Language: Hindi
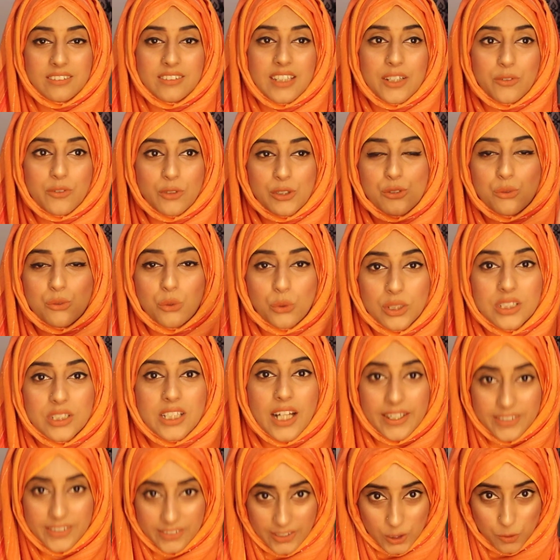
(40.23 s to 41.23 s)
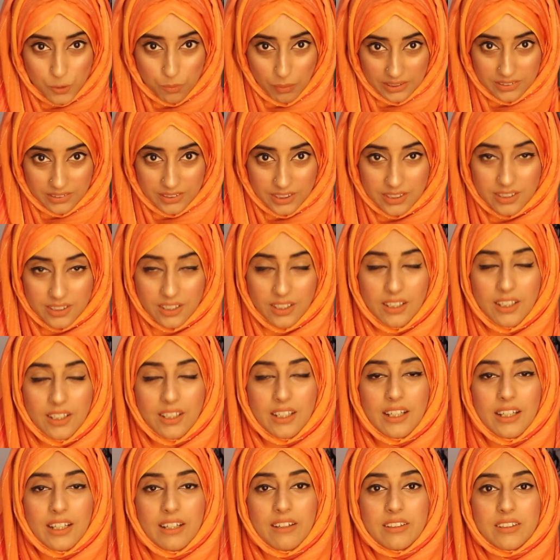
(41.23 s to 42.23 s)
दैट वॉज़ टोटली अनएक्सपेक्टेड
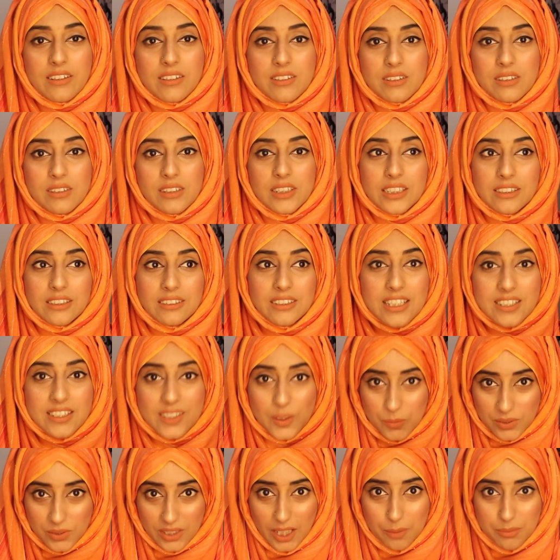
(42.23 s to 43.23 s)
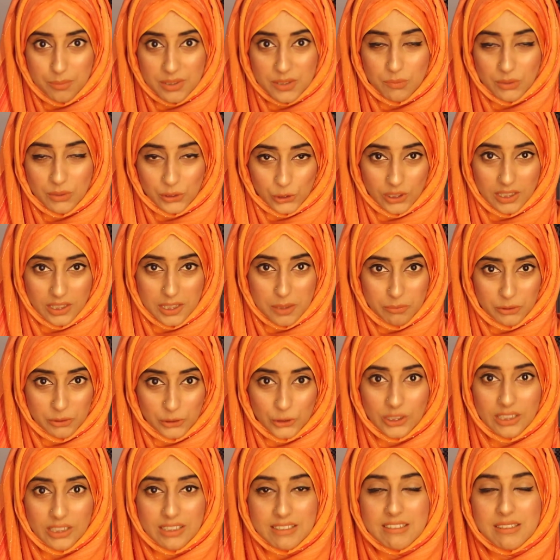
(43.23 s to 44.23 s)
एंड इतने सब्सक्राइबर्स माशा
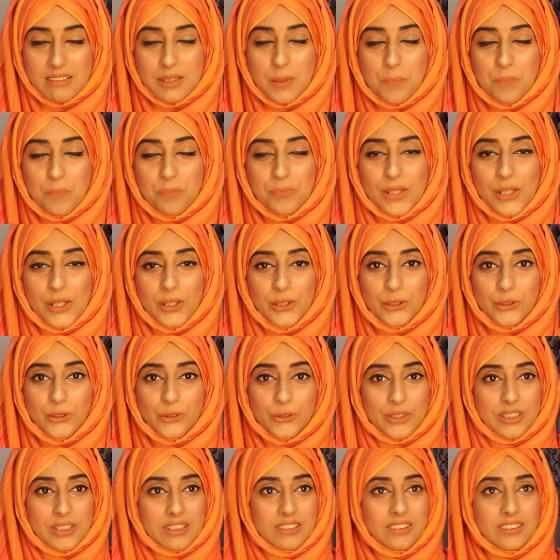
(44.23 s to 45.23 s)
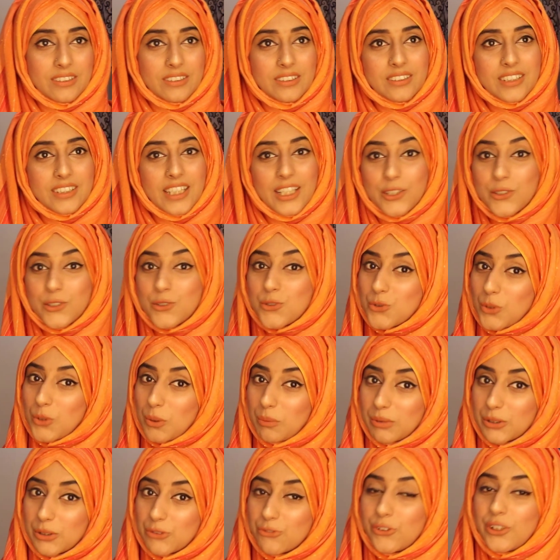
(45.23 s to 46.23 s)
माशा से और थैंक यू
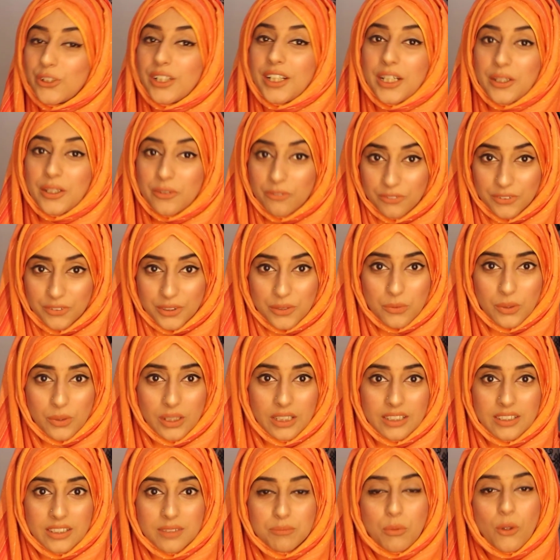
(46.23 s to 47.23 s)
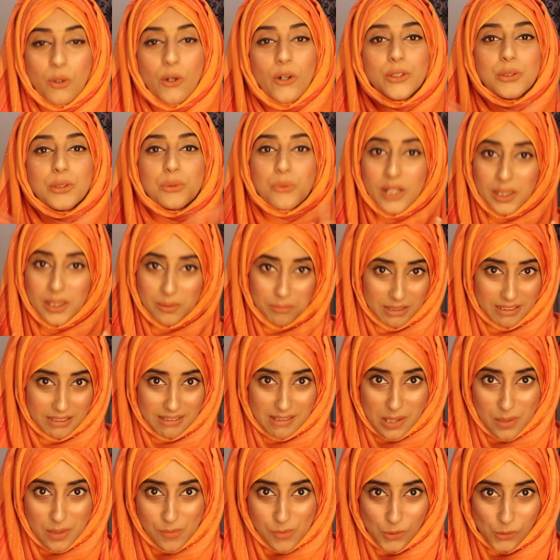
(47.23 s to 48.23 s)
सो मच फॉर एवरी वन बहुत दुआएं भी
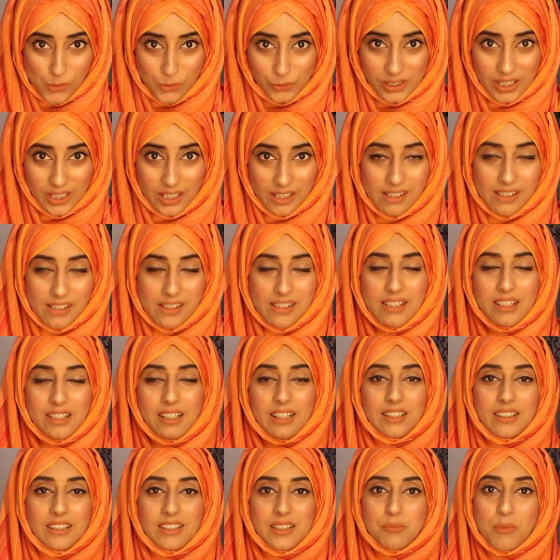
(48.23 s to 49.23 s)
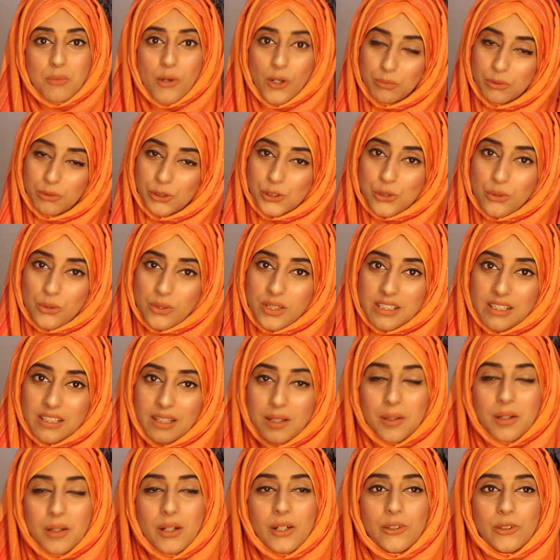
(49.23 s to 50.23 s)
दी हैं आप लोगों ने uh, बहुत बहुत
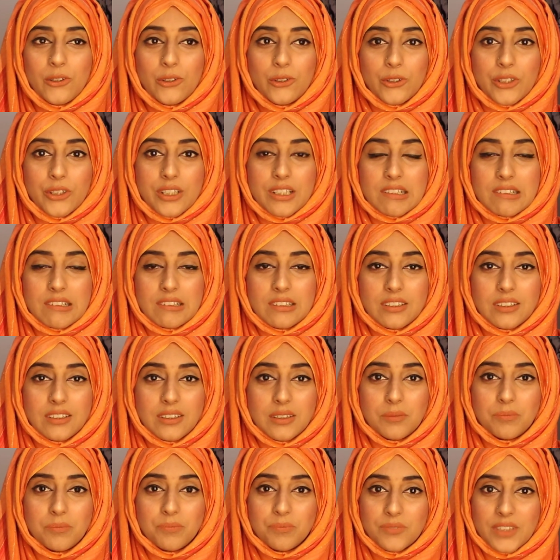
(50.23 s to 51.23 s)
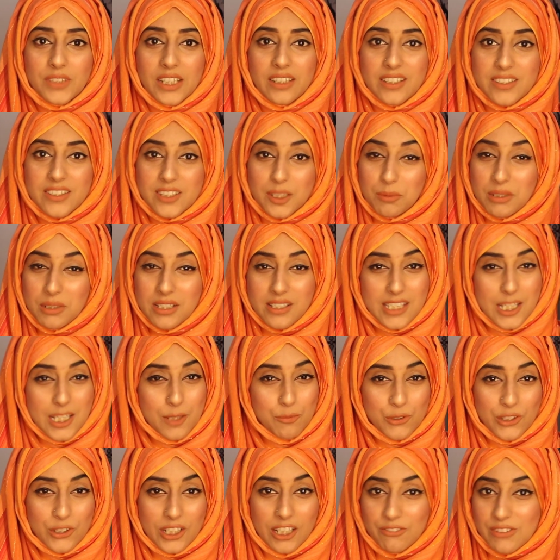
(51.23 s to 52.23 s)
शुक्रिया और uh, नज़र भी लगी
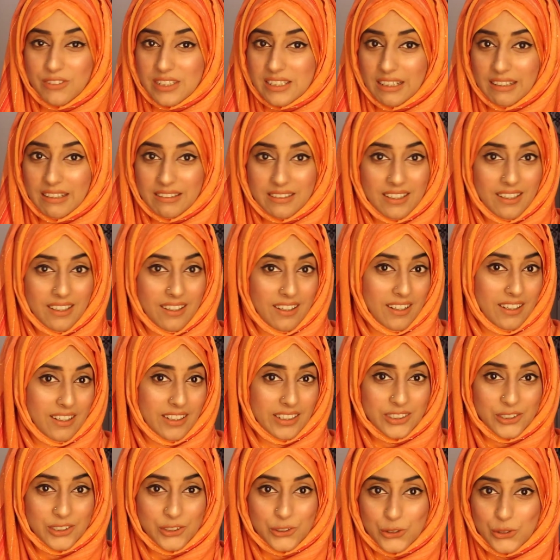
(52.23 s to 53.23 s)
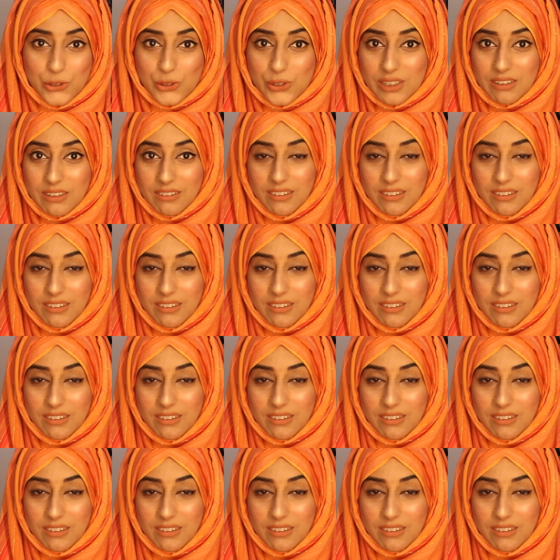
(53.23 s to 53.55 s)
है मुझे काफ़ी ज़्यादा आज